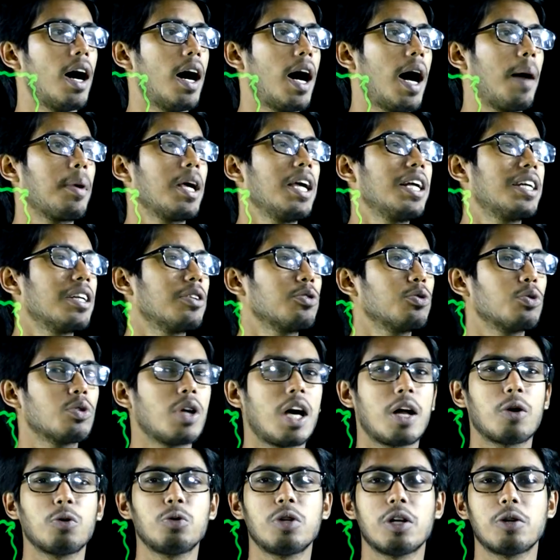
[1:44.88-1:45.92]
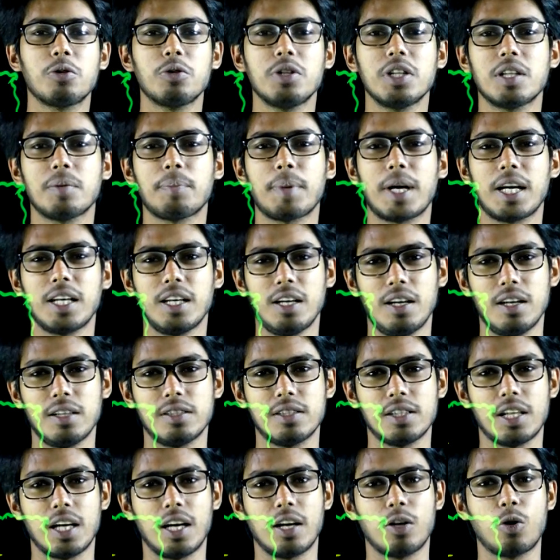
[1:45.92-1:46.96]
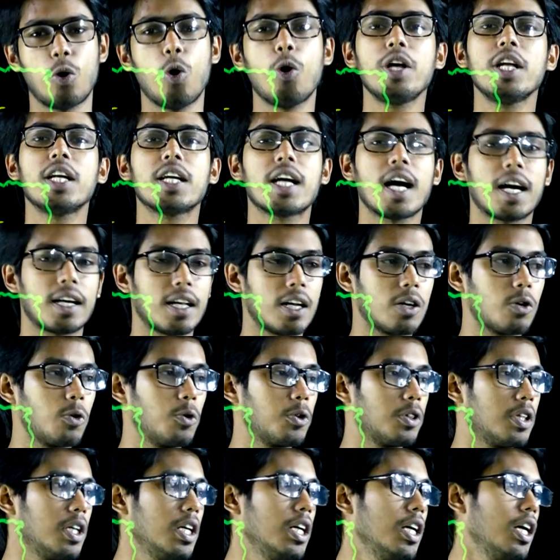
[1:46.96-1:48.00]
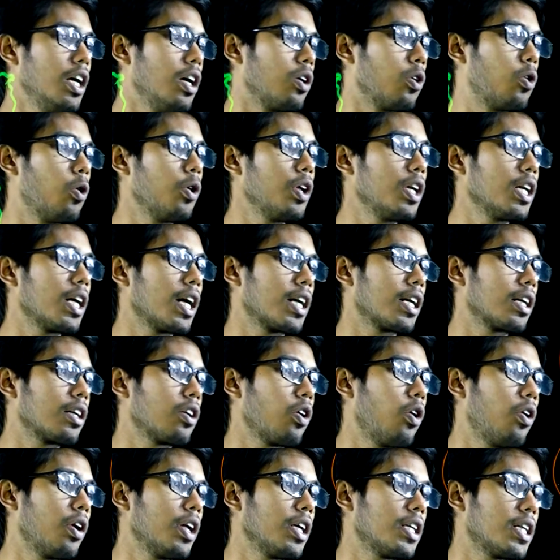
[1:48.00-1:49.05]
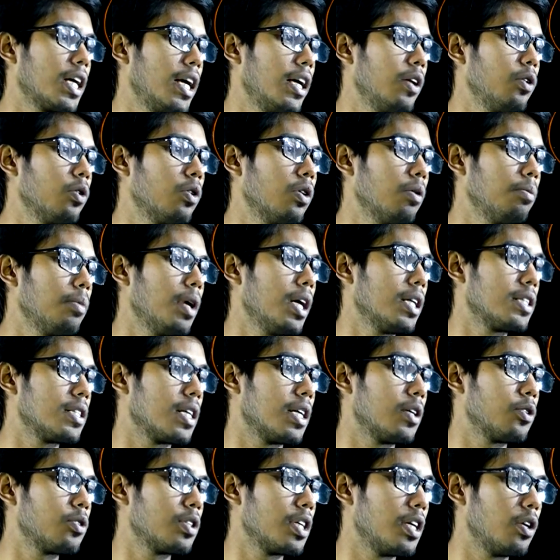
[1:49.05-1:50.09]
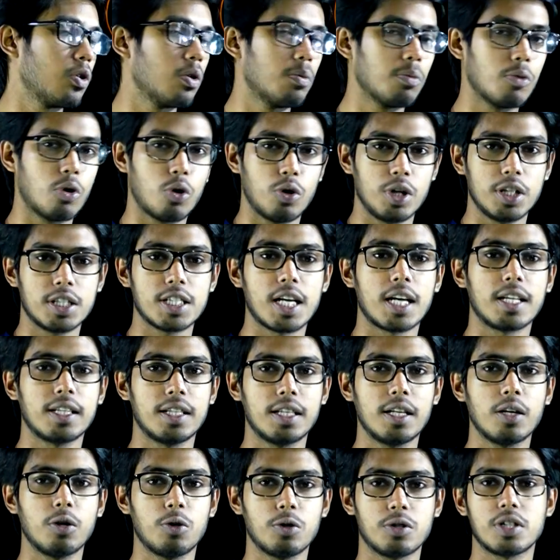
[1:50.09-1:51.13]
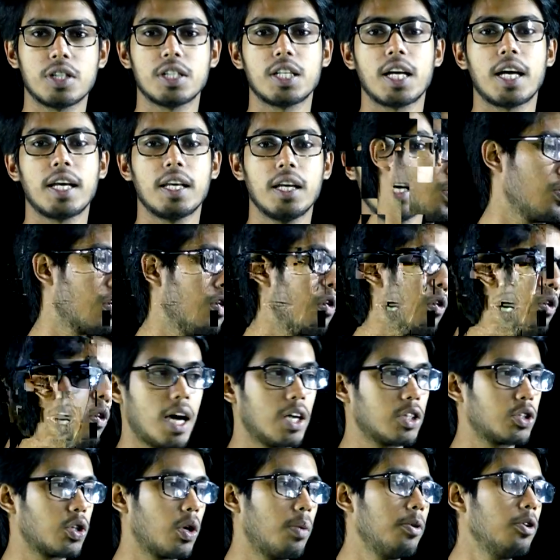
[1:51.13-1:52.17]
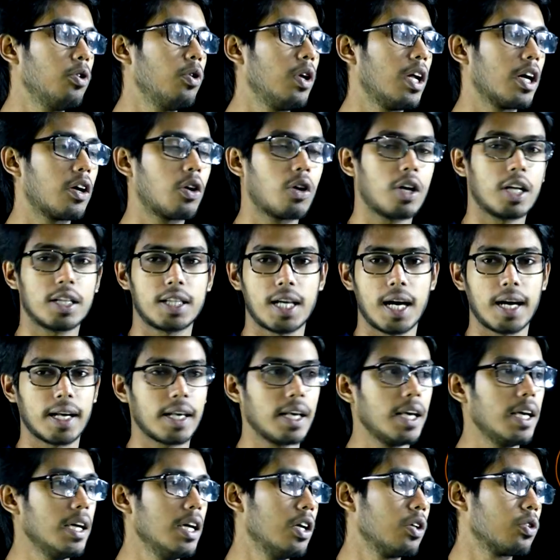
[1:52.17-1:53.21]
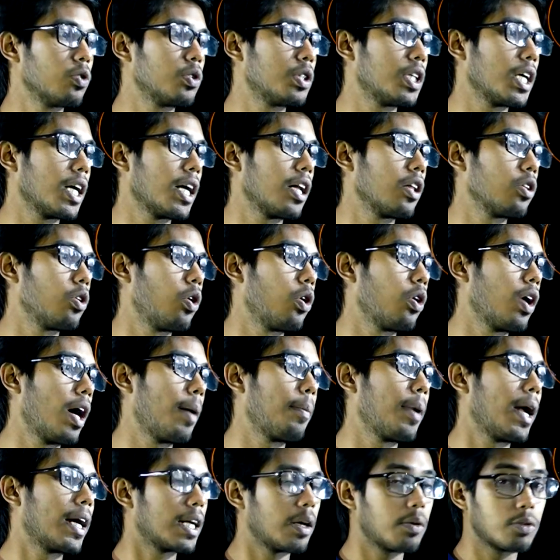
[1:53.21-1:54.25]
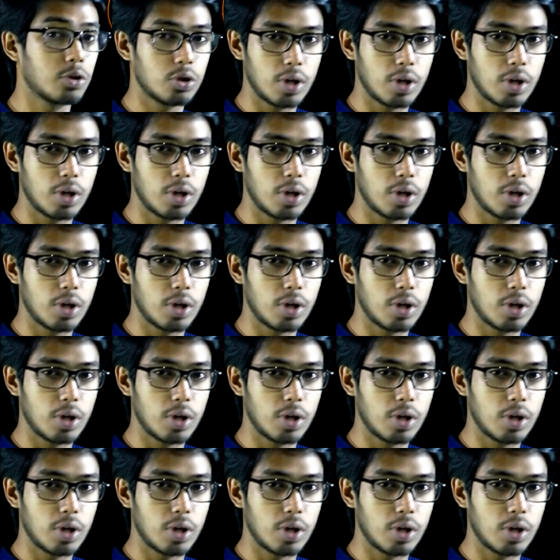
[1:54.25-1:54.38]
আমরা এটার জন্য আরও উদাহরণ দিতে পারি যে ঘড়ির কাটার গতি ঘড়ির কাটাটা অনেকটা এরকম না যে হচ্ছে এরকম ঘড়ির চারদিকে হচ্ছে যে সময় উল্লেখ করা থাকে তো সেখানে ধরো আমরা একটা